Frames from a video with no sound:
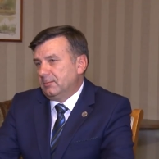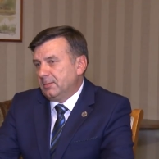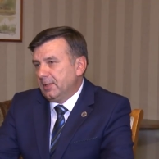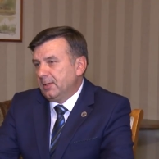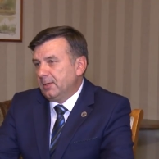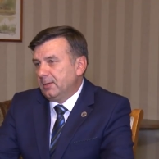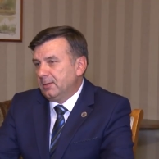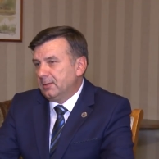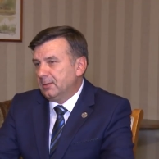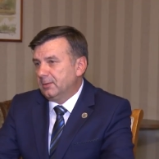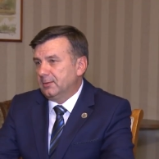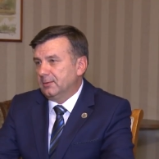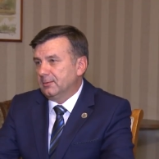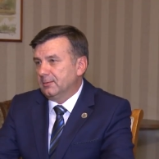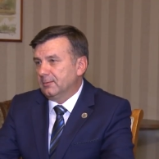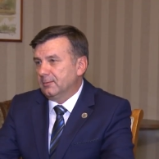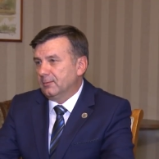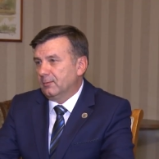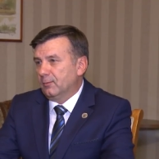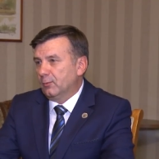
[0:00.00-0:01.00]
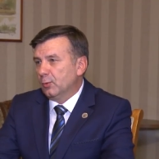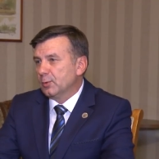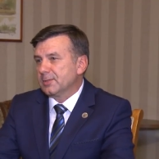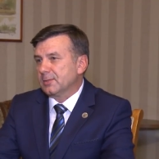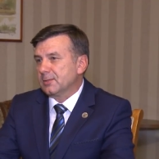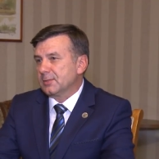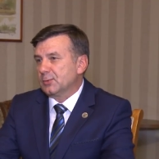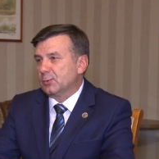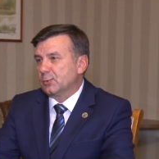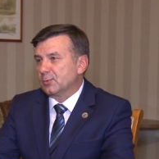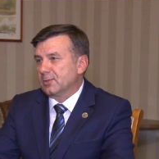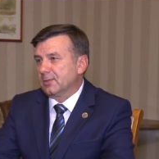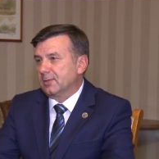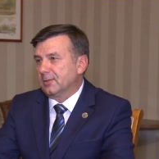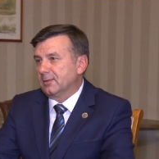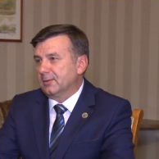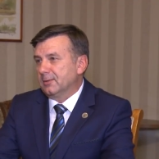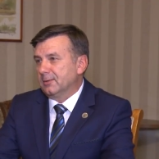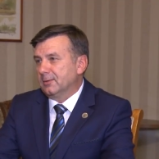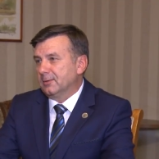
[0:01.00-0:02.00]
да и возраст уже,
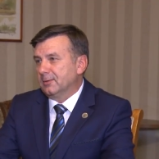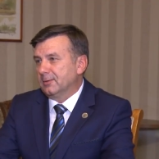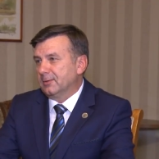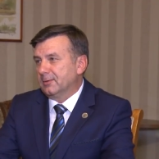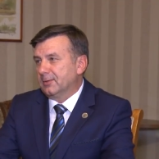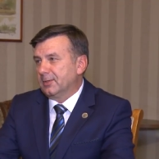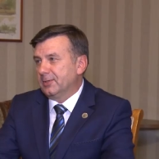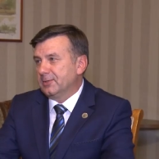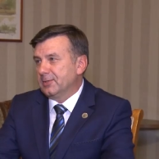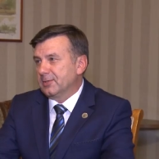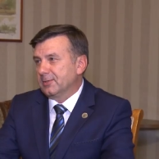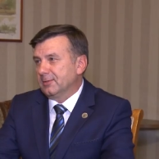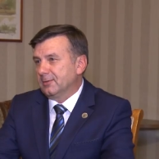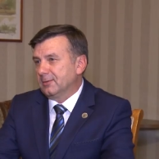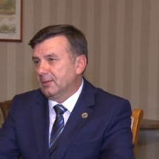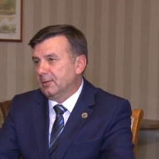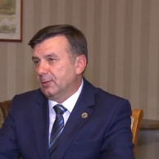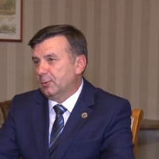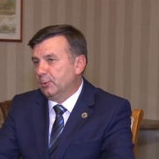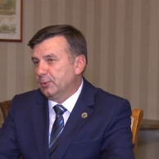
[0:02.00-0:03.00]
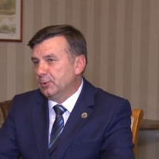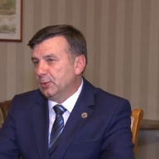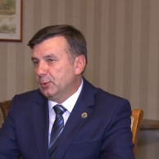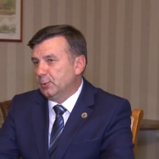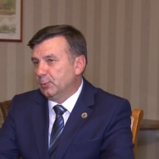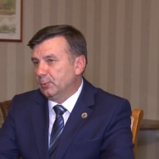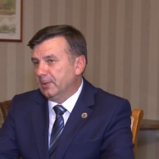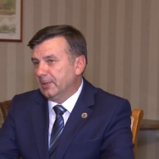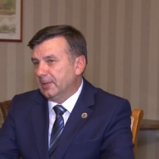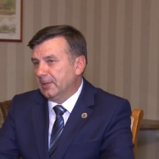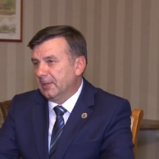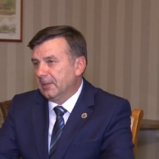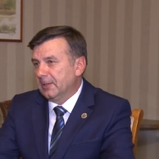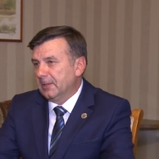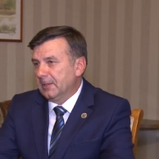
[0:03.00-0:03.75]
э, конечно, далеко не юный.